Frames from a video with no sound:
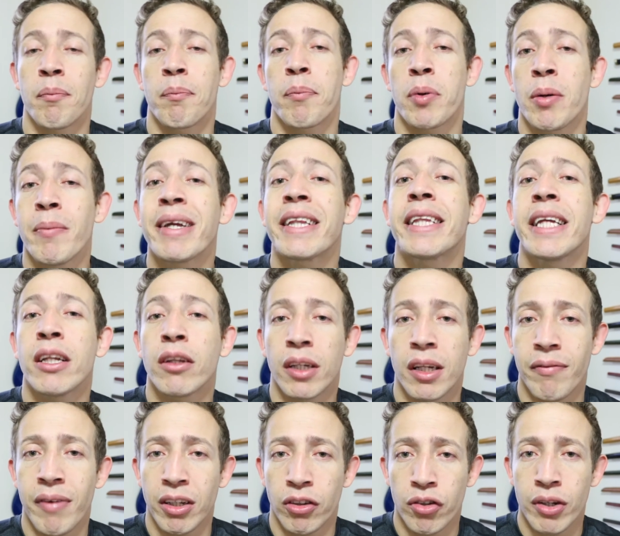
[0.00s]
prometendo
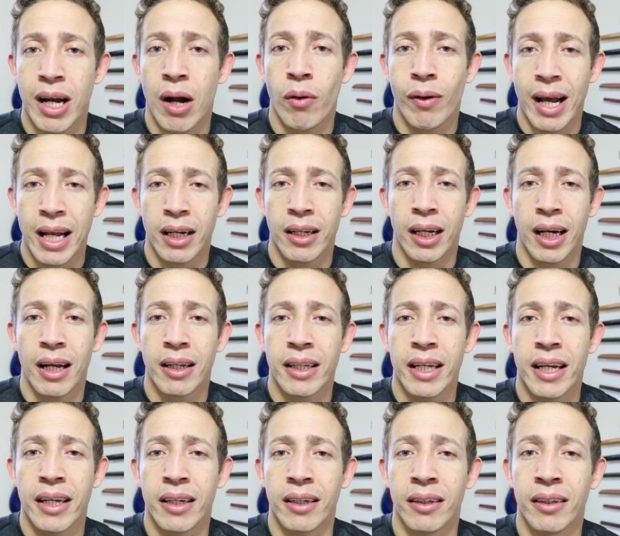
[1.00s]
que vai tirar o cara da
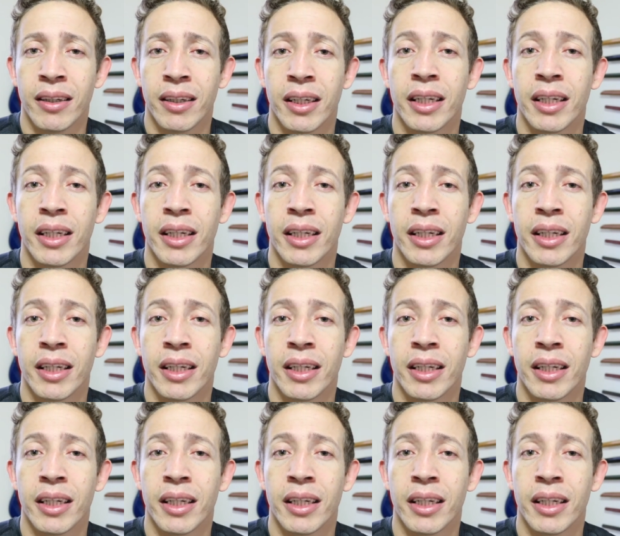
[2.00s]
cadeia,